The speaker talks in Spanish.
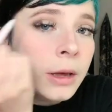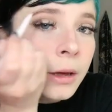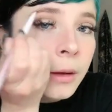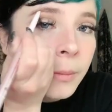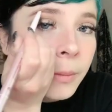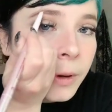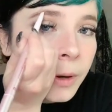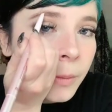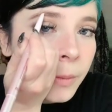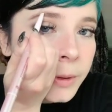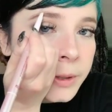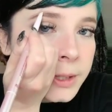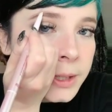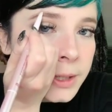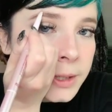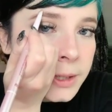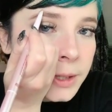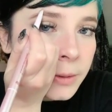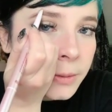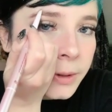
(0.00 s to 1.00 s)
Pero pues
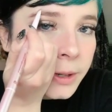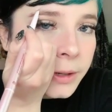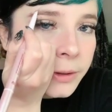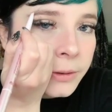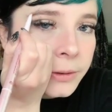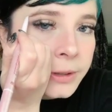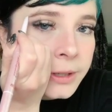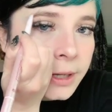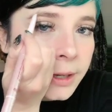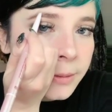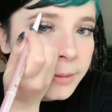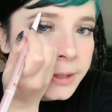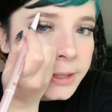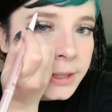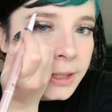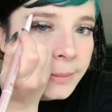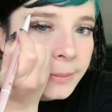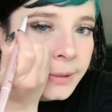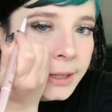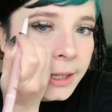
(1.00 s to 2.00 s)
este güey, o sea,
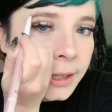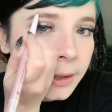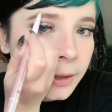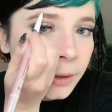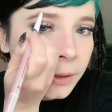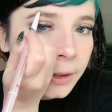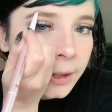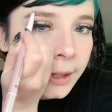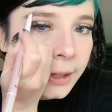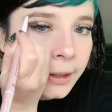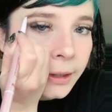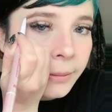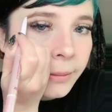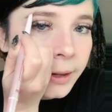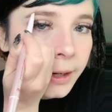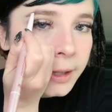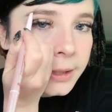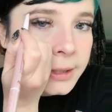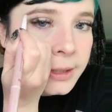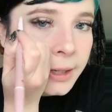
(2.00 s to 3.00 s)
víctima total de
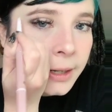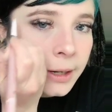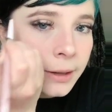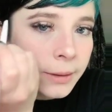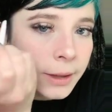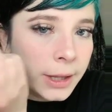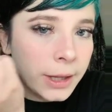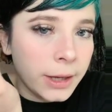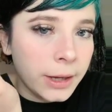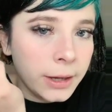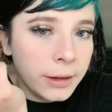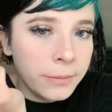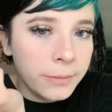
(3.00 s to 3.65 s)
veras en la vida, ¿eh?